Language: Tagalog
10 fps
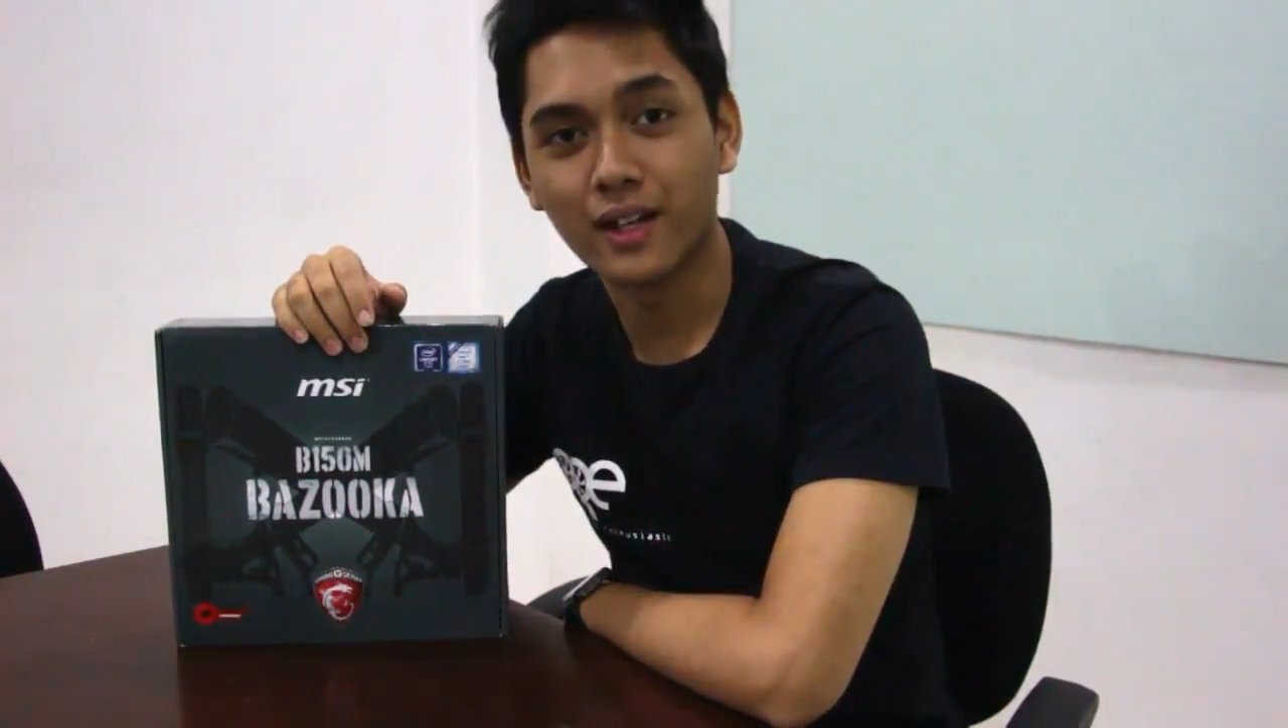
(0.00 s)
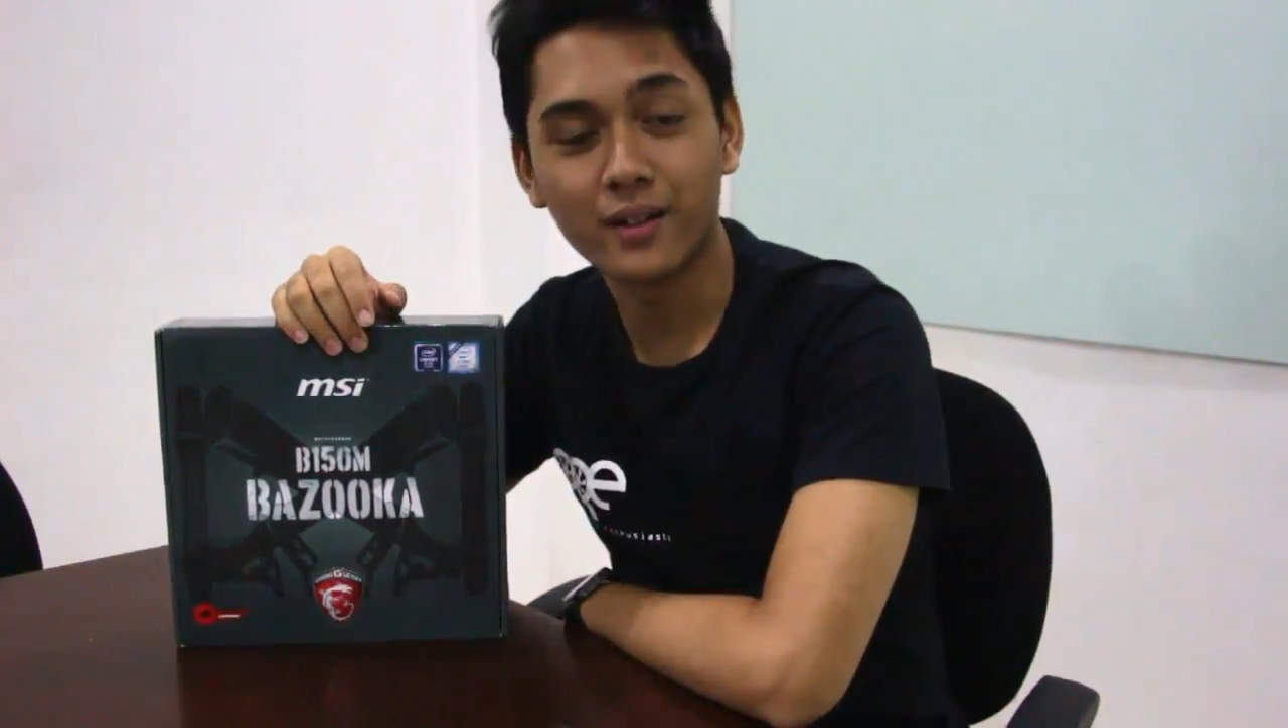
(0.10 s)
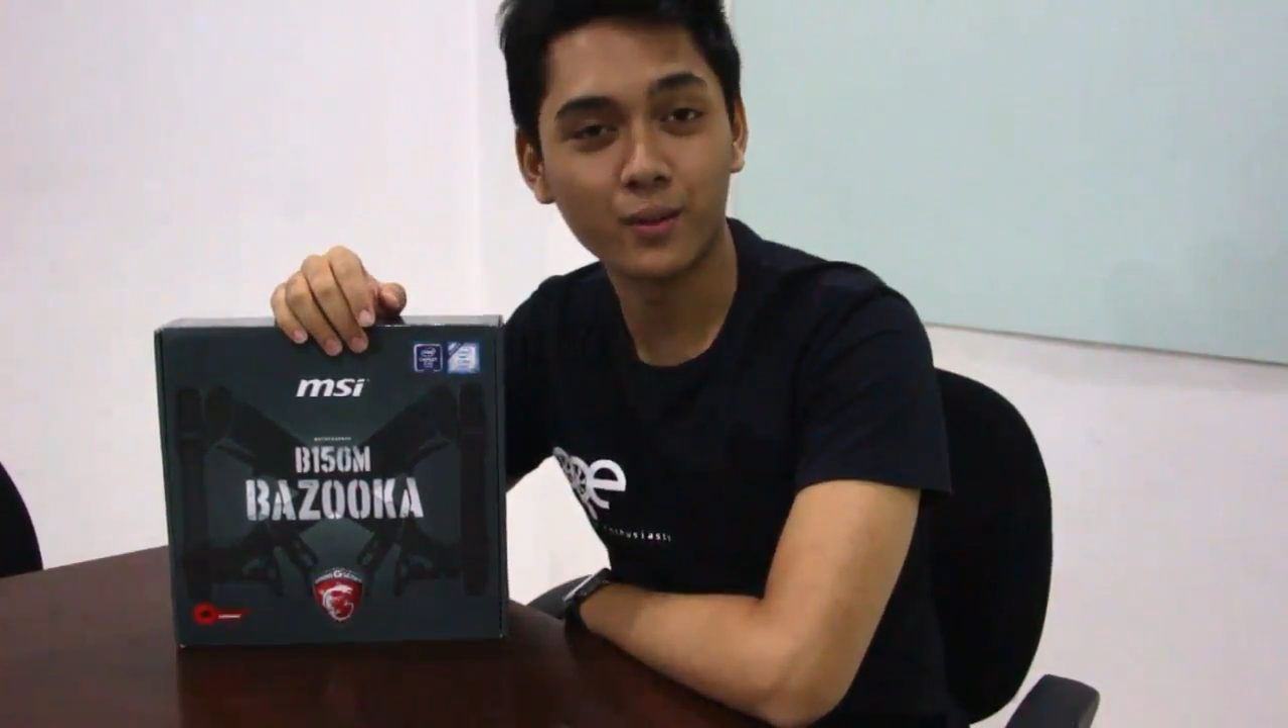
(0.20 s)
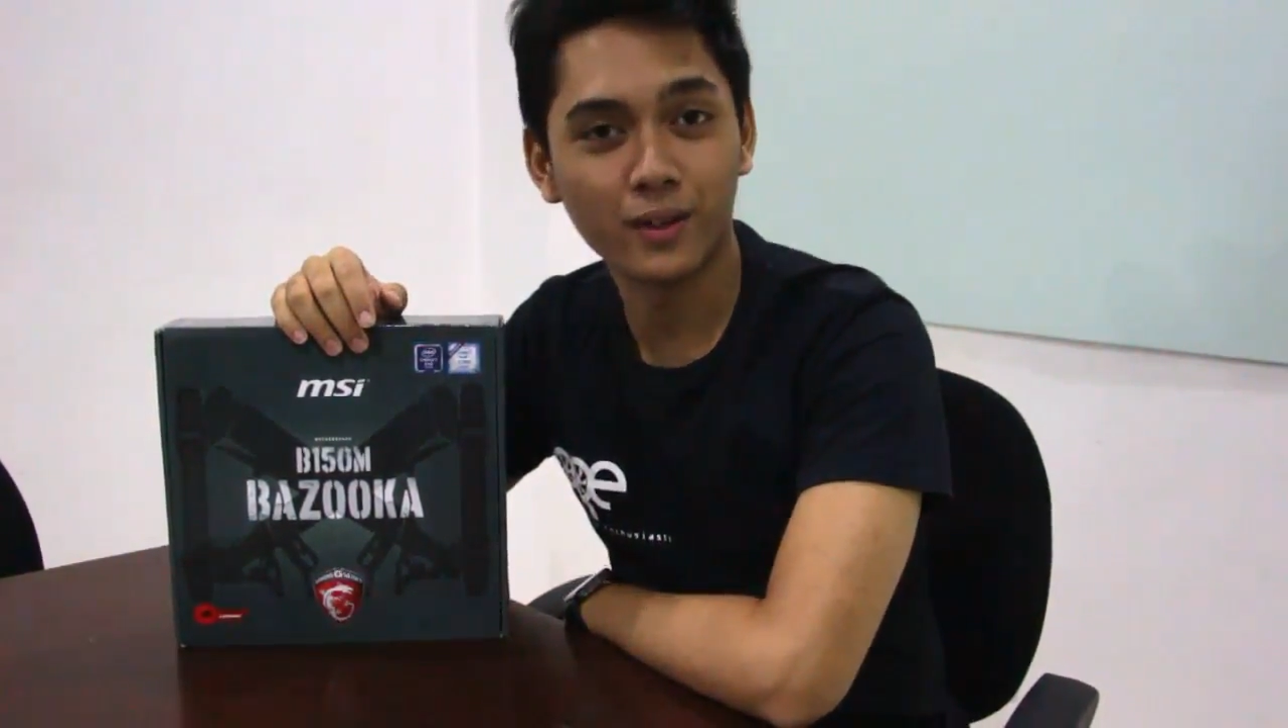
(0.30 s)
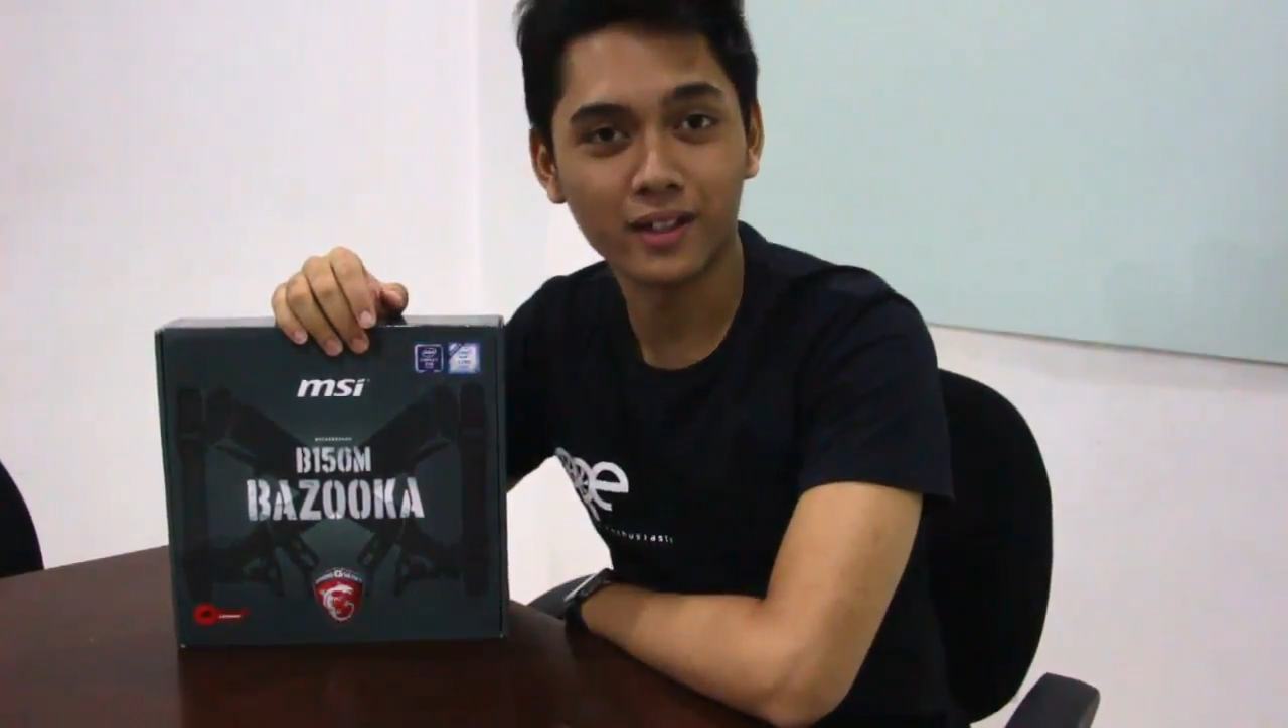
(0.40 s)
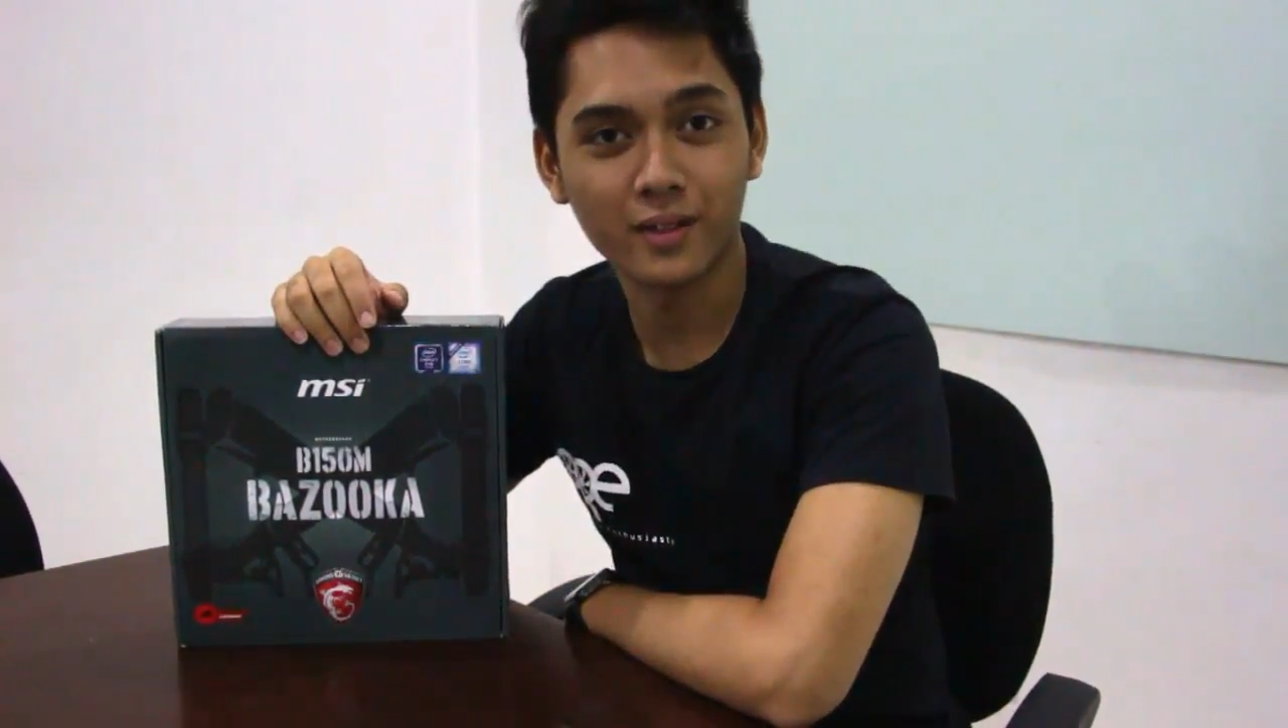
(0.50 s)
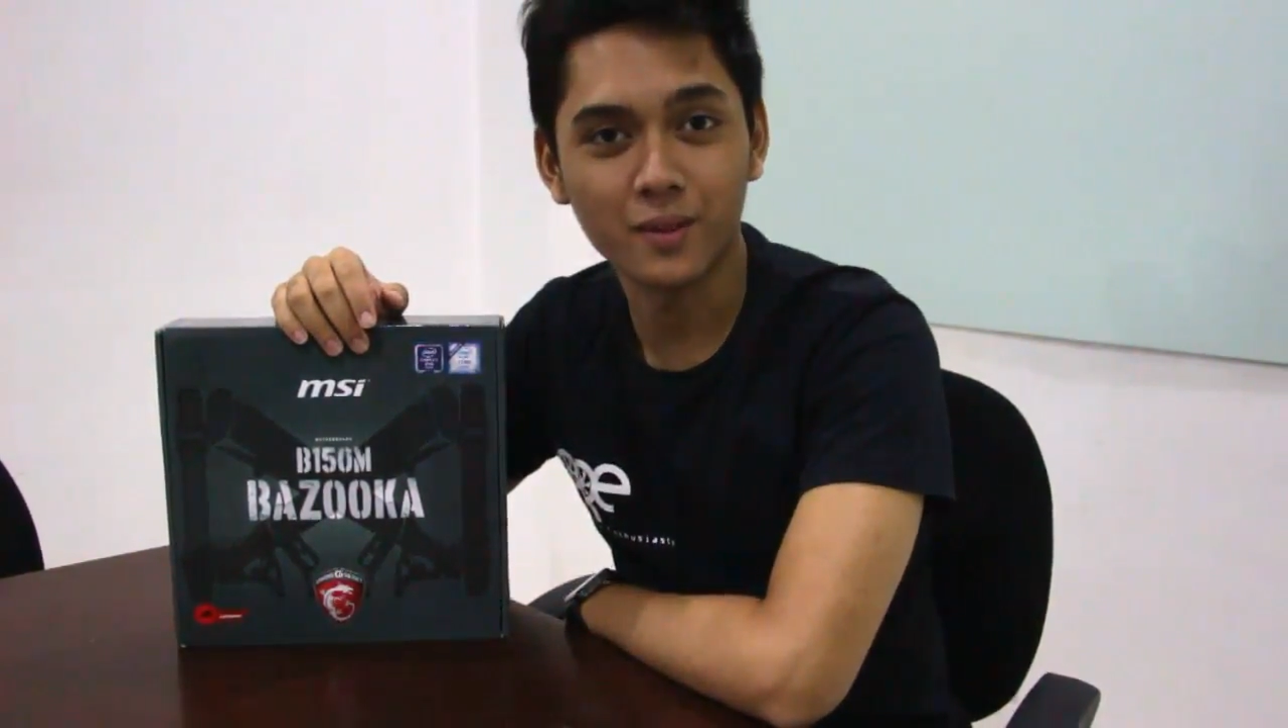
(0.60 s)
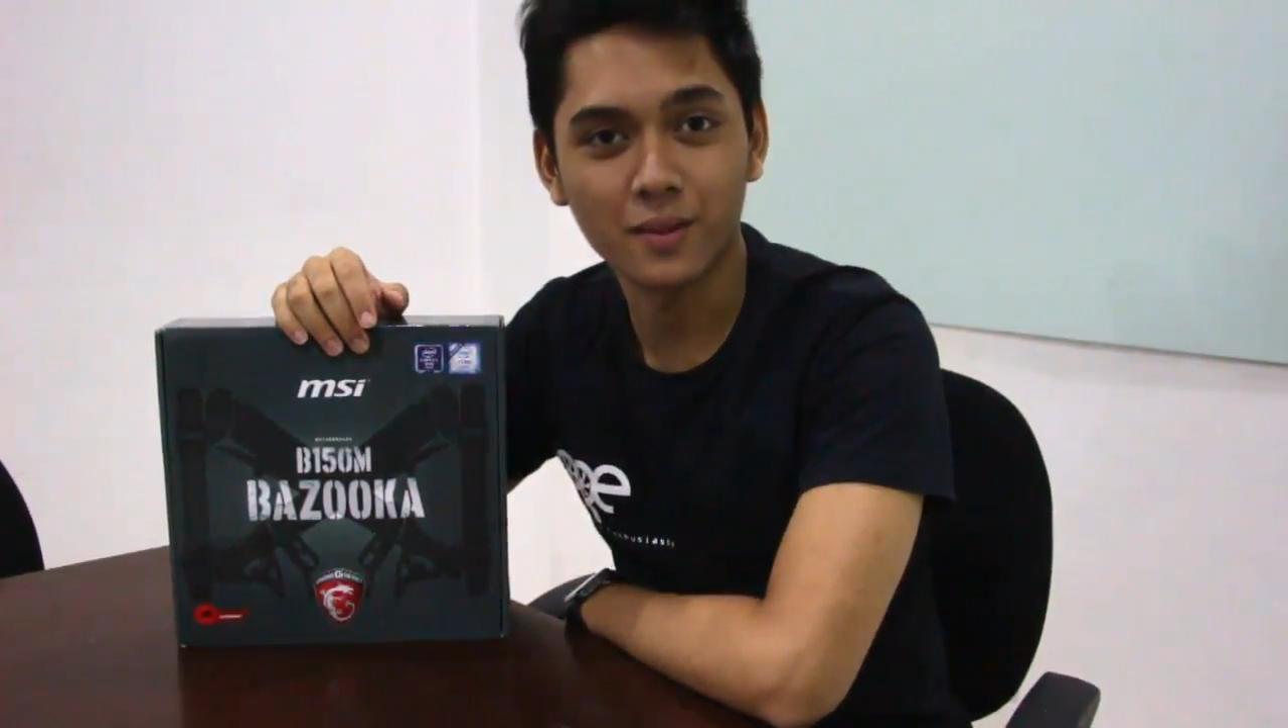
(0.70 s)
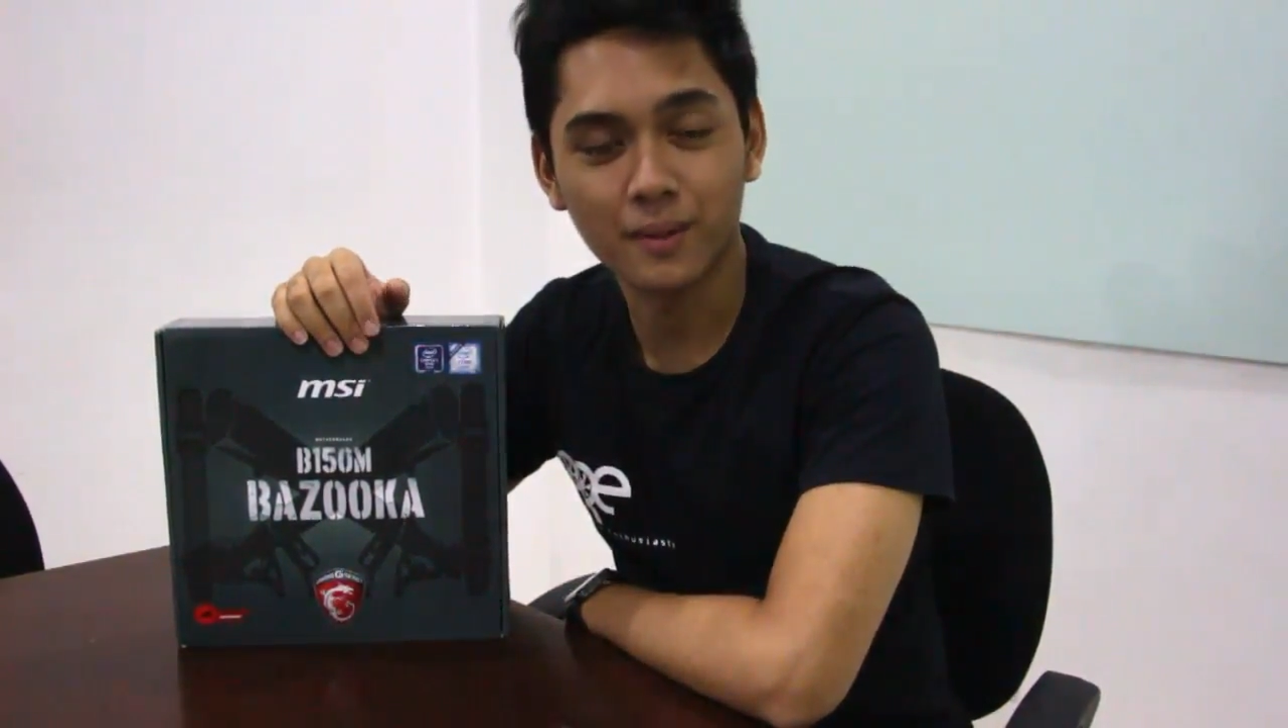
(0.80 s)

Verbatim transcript: at welcome sa